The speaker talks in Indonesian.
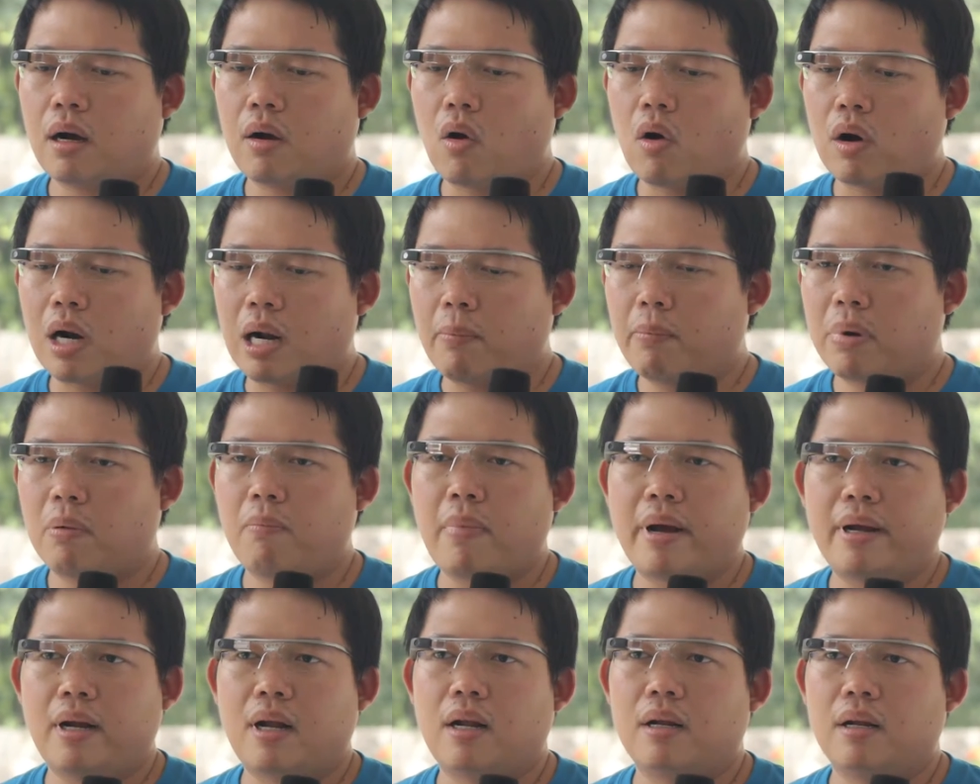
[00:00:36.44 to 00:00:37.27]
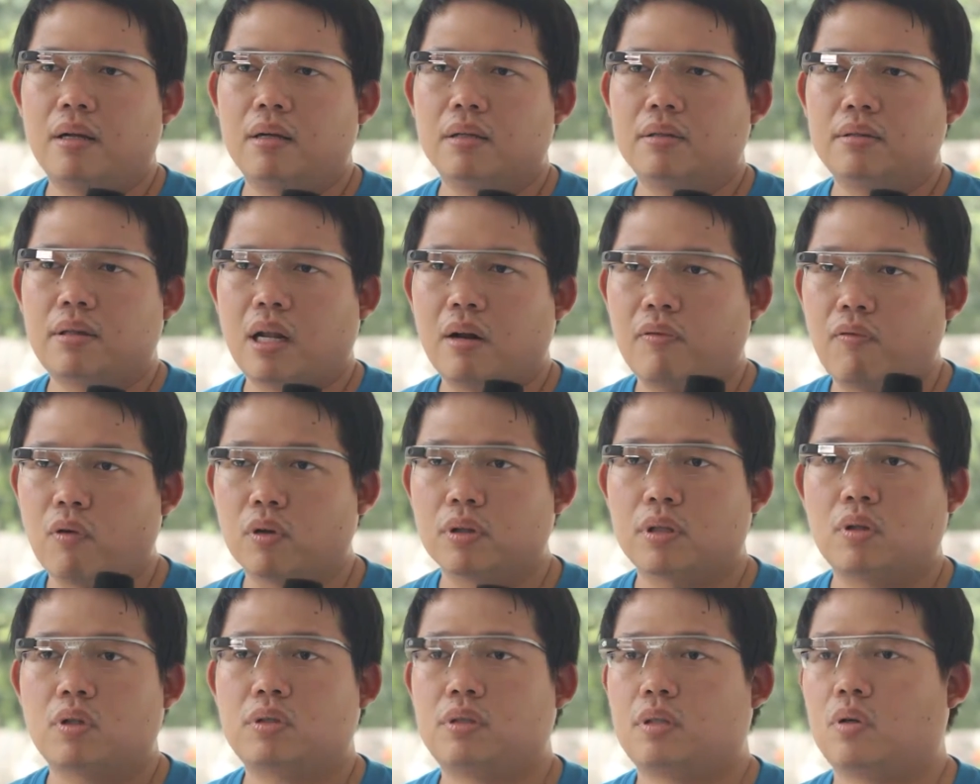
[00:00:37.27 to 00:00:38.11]
orang bermainan
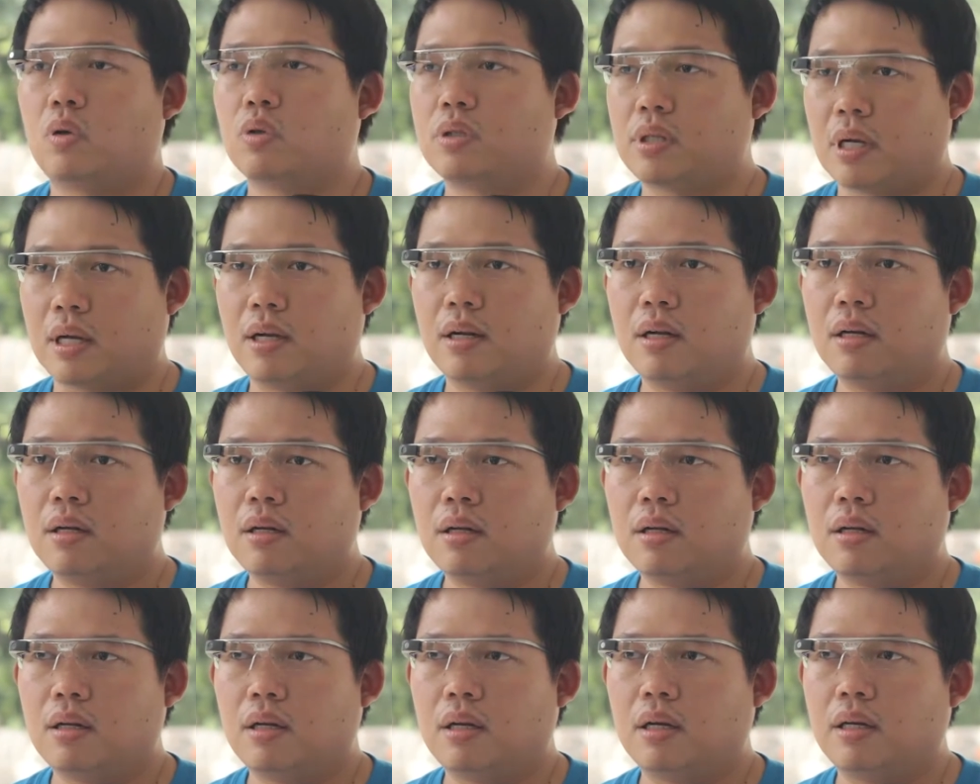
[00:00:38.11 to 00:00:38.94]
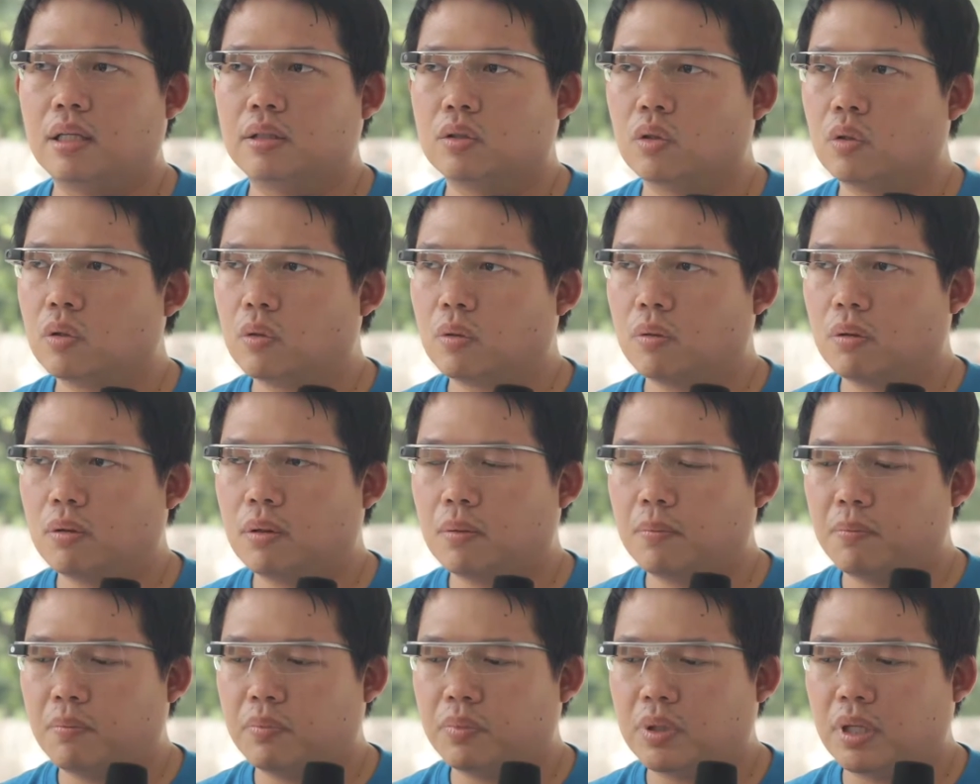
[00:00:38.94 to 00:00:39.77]
telepon terus-terusan eh, itu
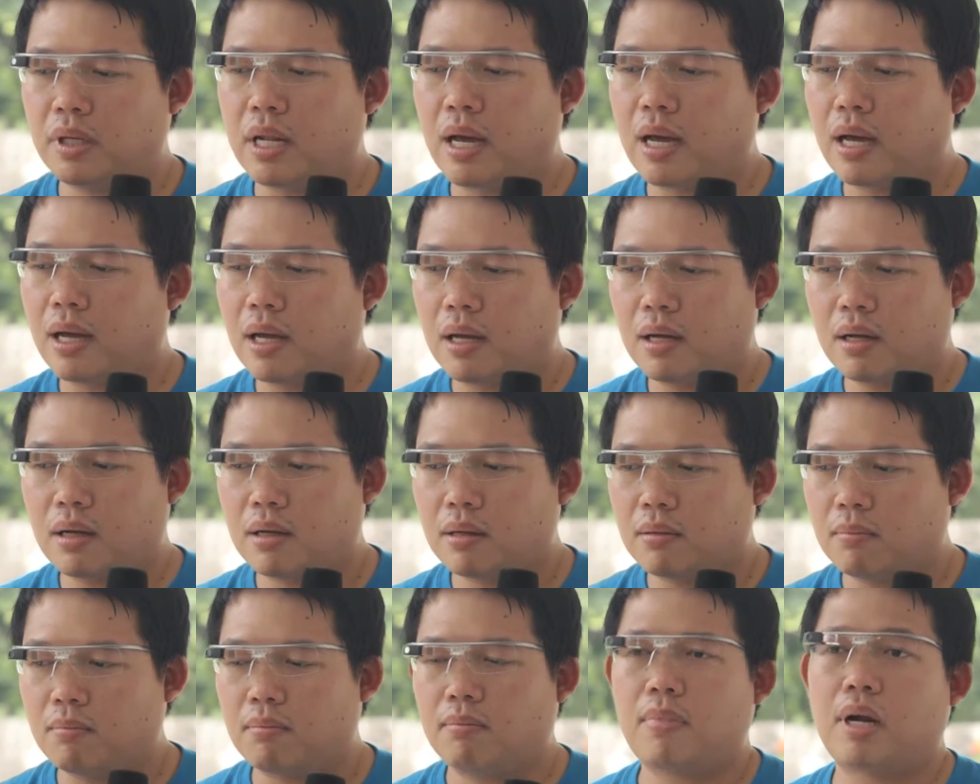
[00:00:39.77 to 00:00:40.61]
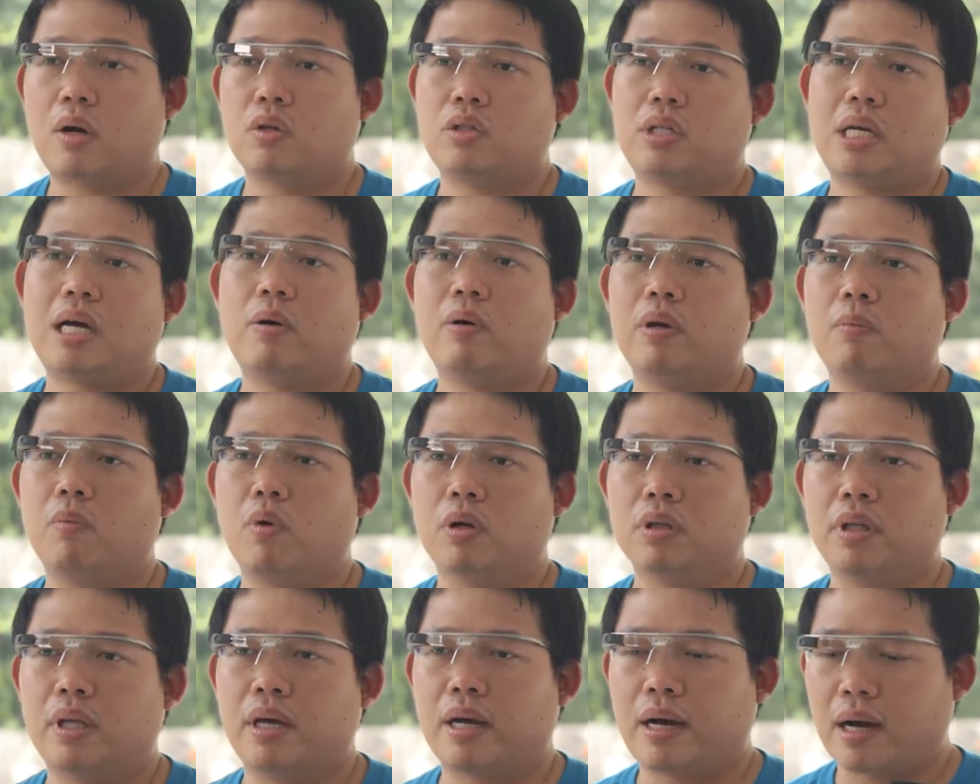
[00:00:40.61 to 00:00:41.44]
tidak manusiawi
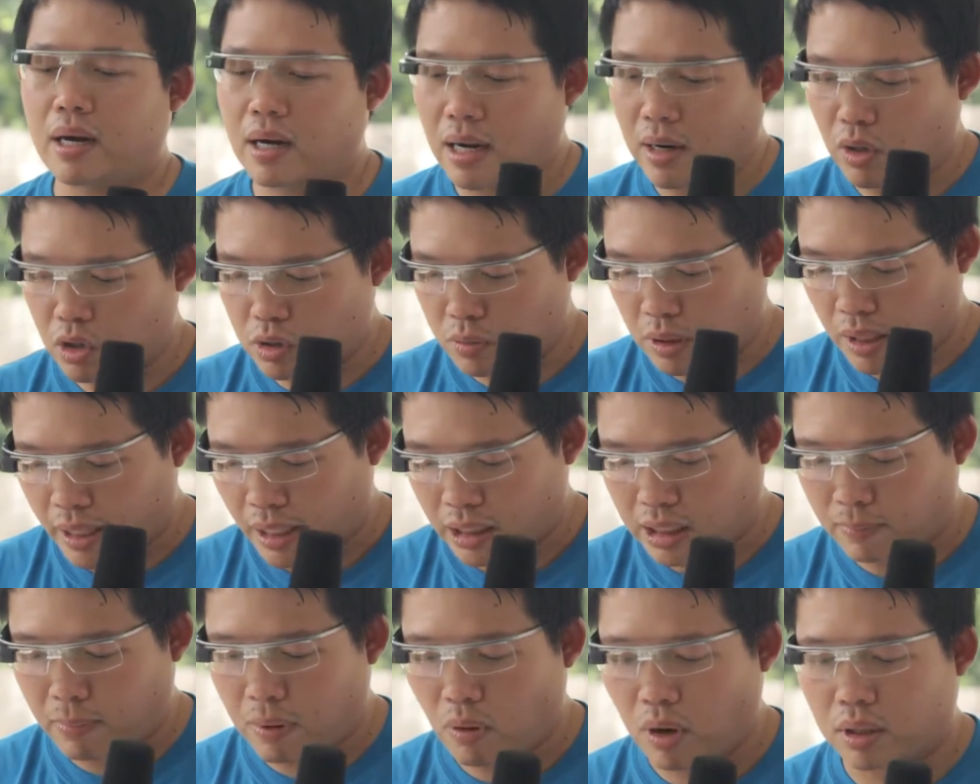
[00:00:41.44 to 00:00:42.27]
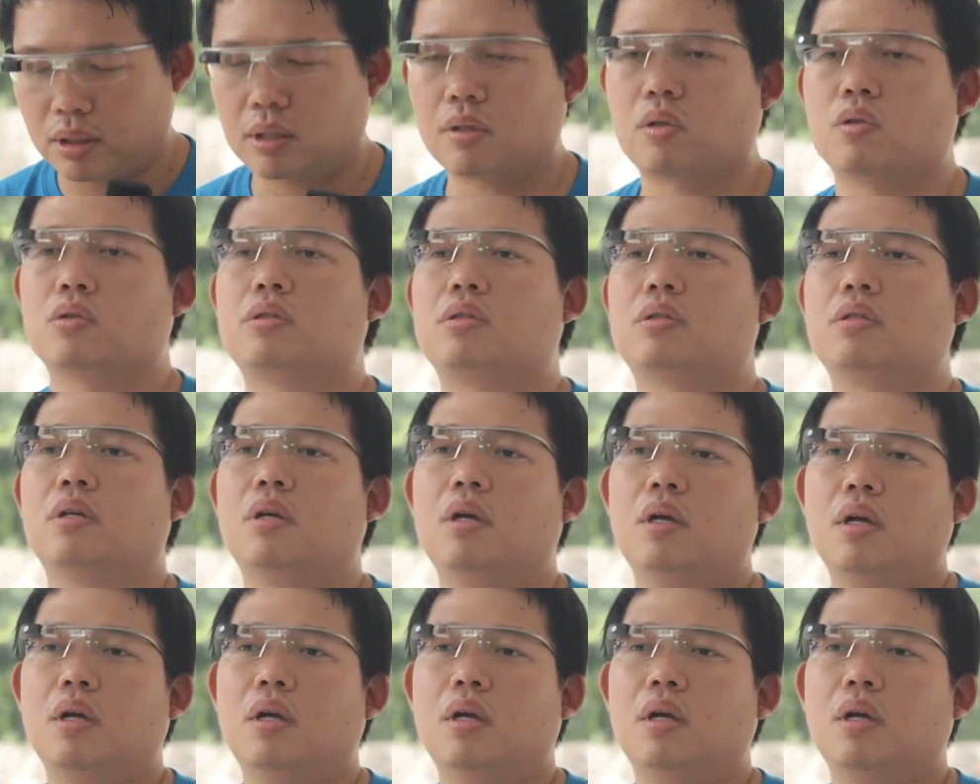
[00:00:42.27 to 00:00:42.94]
buat dia karena harus melihat ke bawah terus.